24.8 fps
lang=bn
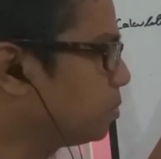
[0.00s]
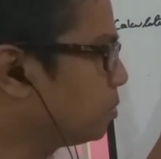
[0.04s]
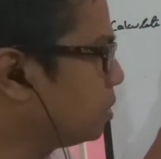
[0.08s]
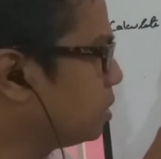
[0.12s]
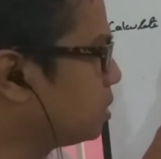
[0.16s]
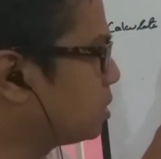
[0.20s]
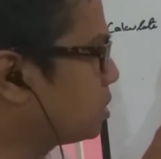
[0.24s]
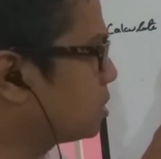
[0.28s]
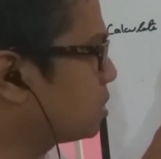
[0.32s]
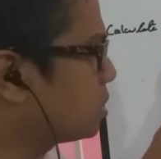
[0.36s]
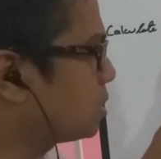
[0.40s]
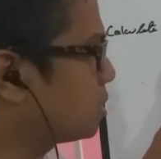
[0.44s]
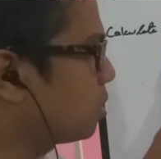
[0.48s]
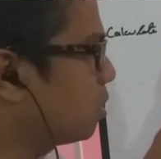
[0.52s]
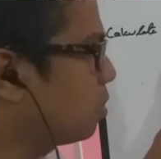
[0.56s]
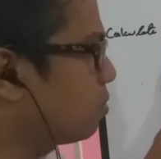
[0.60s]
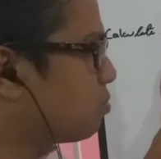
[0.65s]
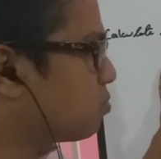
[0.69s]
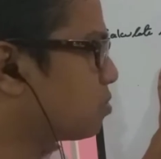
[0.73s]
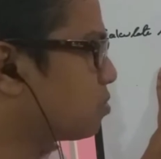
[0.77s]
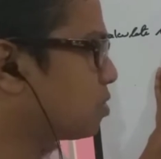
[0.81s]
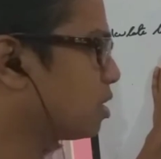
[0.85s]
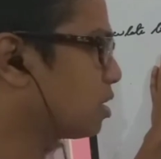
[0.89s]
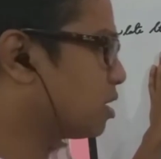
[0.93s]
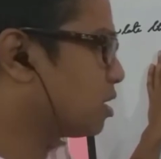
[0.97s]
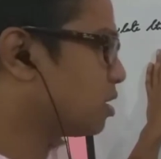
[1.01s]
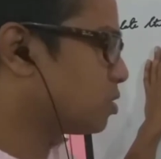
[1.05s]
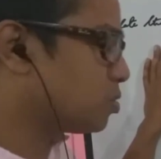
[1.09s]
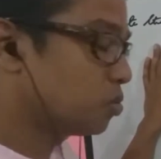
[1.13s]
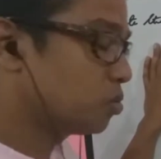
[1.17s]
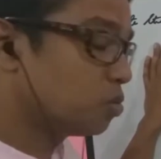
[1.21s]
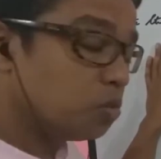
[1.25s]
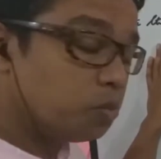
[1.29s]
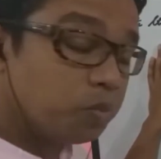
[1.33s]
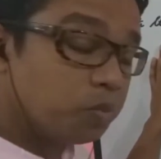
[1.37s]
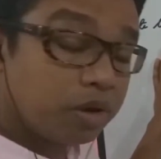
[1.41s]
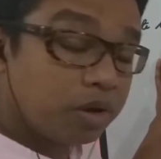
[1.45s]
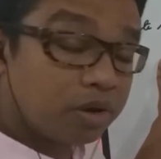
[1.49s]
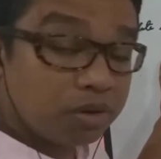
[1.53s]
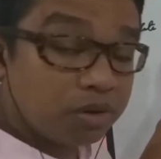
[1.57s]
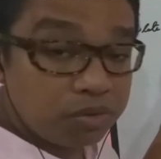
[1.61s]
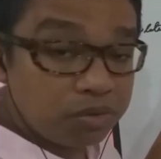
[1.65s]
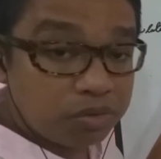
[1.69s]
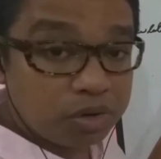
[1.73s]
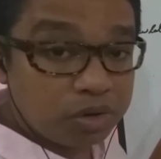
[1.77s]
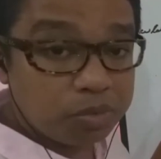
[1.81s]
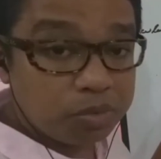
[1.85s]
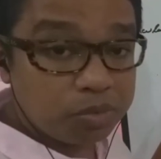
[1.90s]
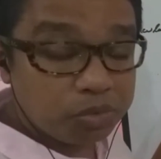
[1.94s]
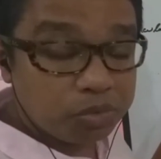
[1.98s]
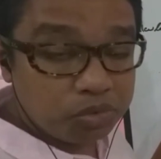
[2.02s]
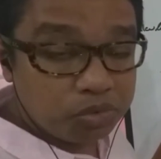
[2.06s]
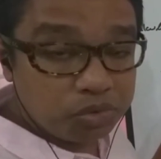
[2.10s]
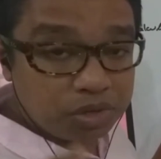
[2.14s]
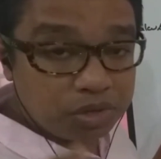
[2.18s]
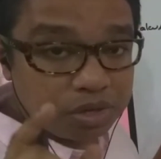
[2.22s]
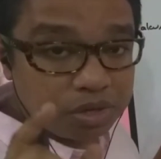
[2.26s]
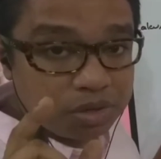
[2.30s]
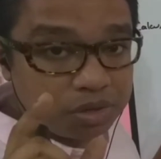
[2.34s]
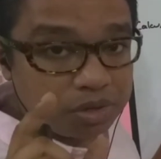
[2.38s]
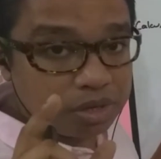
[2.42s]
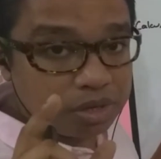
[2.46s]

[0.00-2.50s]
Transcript: ইউনিট অফ টাকা টু পার ইউনিট প্রতিটা